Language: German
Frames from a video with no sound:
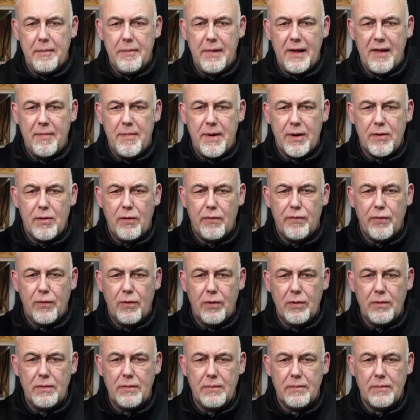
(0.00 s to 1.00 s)

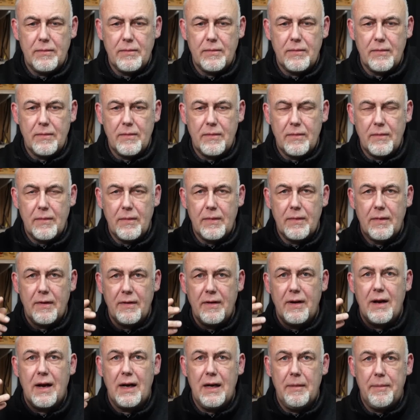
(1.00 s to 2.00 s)
Messmikrofon.
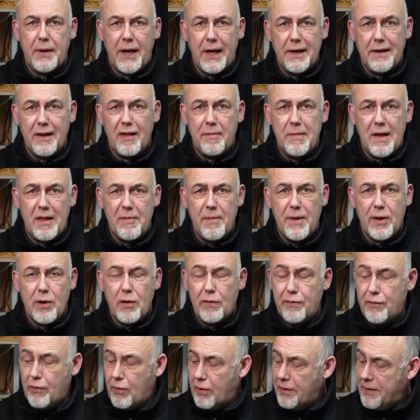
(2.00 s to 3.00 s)
Ein kalibriertes
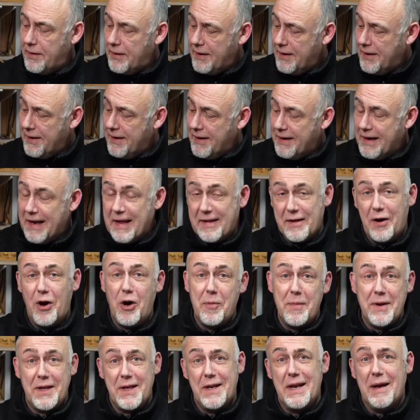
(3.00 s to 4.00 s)
Messmikrofon. Ist auch
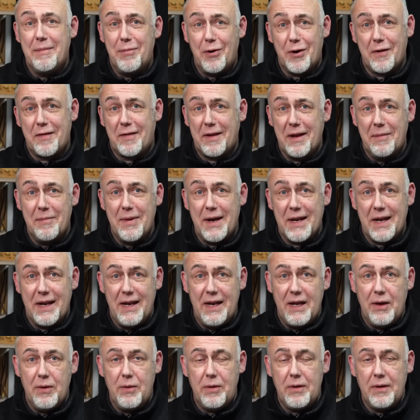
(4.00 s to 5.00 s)
mit in der Box drin bei
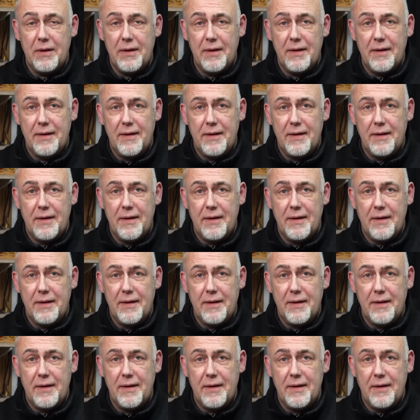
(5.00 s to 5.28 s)
Clio.